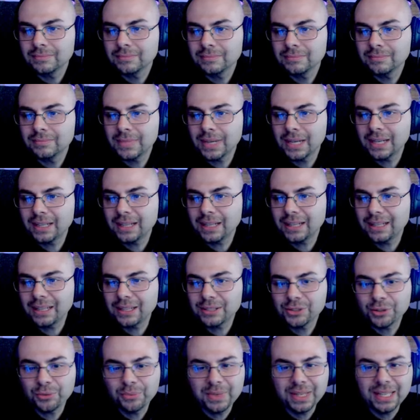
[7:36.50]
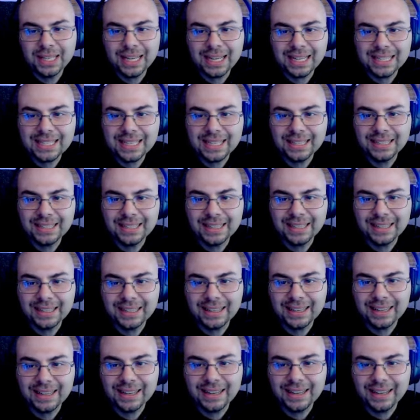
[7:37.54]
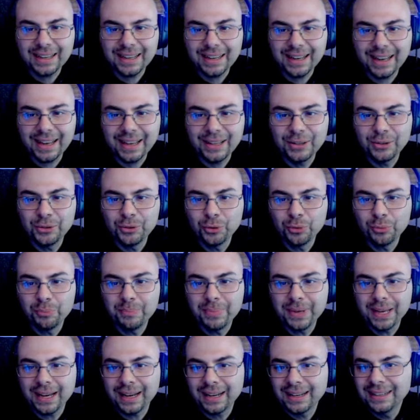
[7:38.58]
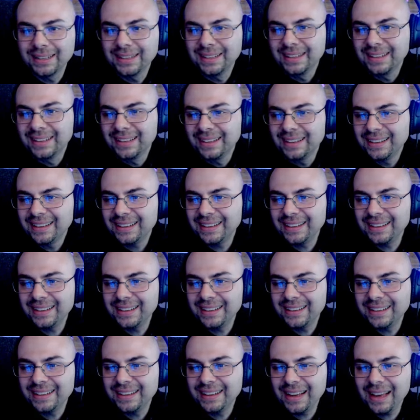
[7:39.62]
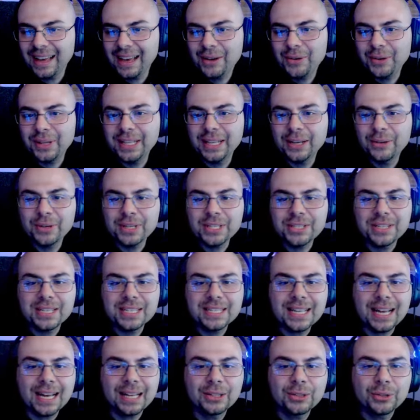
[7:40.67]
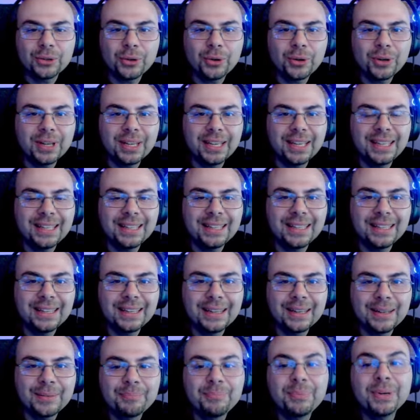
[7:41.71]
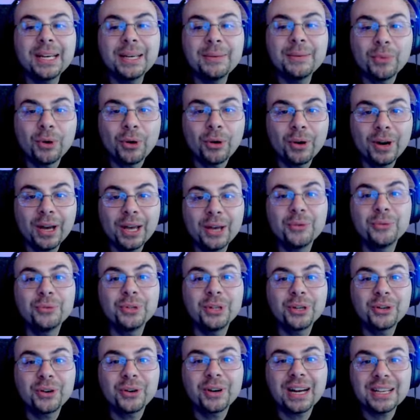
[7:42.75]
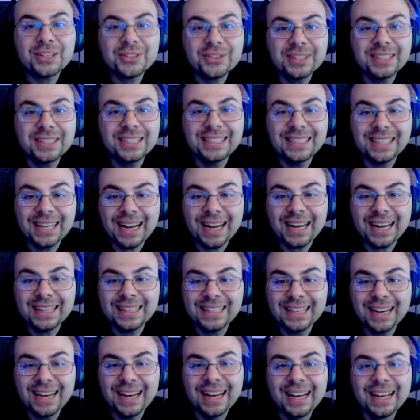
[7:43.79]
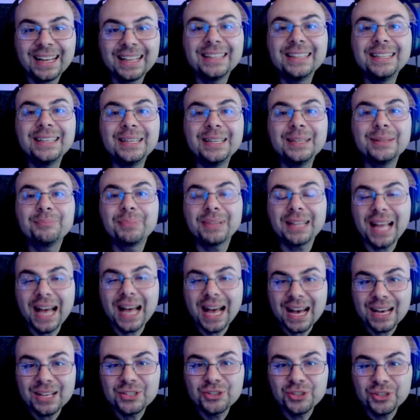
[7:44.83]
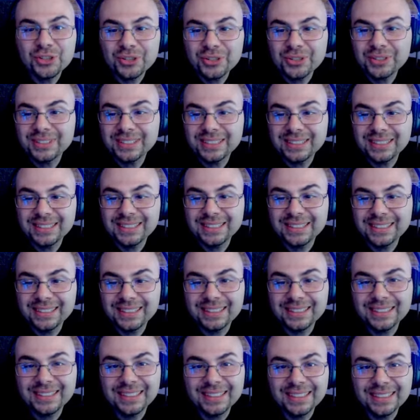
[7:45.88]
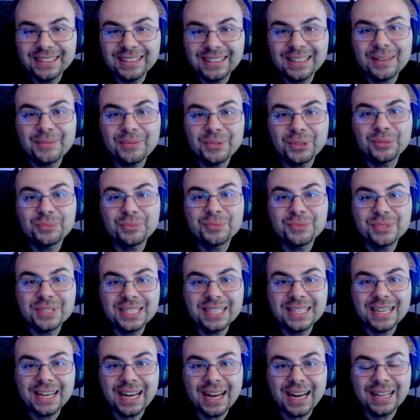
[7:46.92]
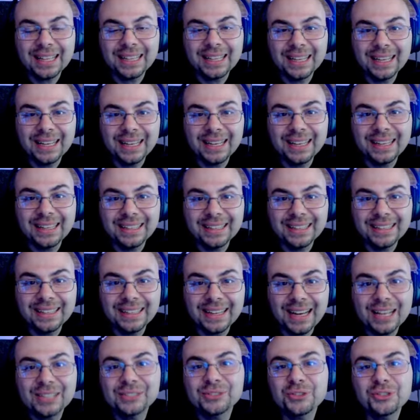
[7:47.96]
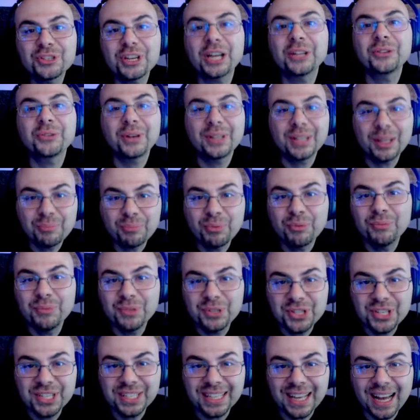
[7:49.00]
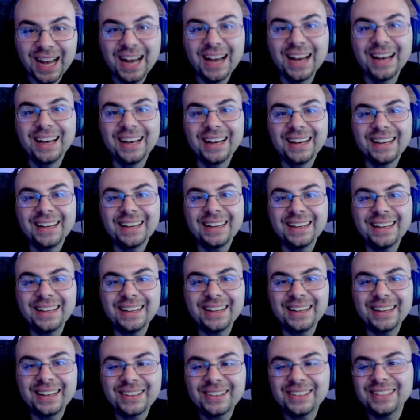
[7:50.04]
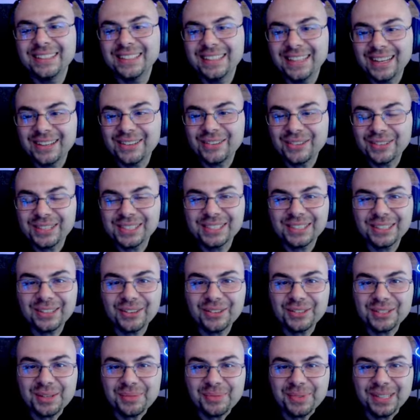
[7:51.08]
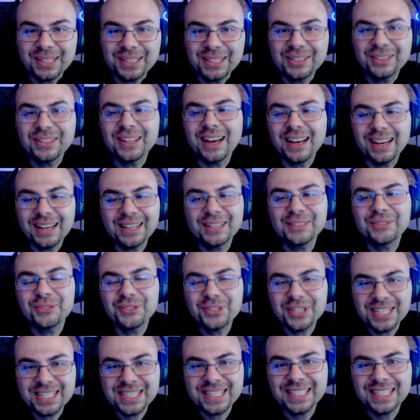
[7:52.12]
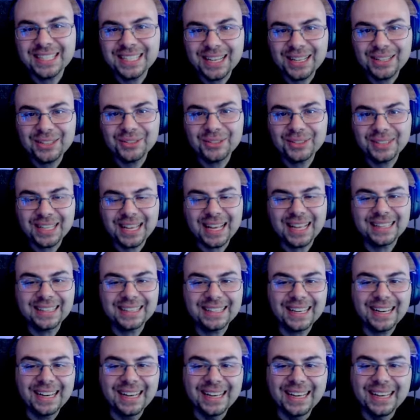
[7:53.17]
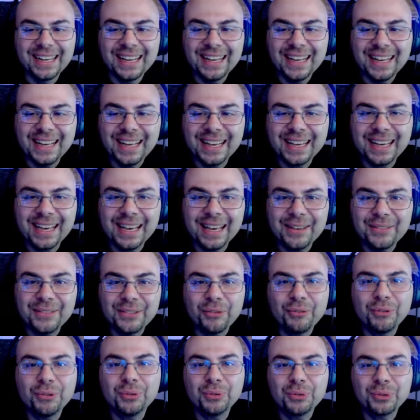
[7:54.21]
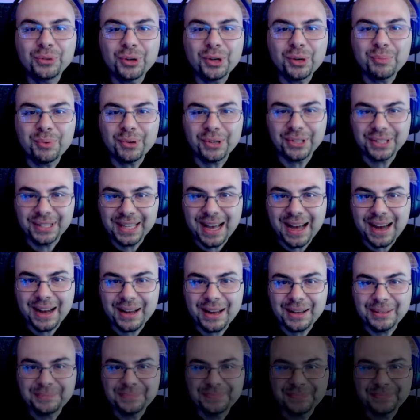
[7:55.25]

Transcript: Beh, la, la somiglianza direi che è indubbia. Eh, e quindi questo è stato il primo e unico caso in Italia di plagio eh, in ambito musicale eh, associato alla pubblicità. Eh, quindi ecco, questa è una cosa particolare che è successa negli anni Ottanta e che vi ho voluto riportare.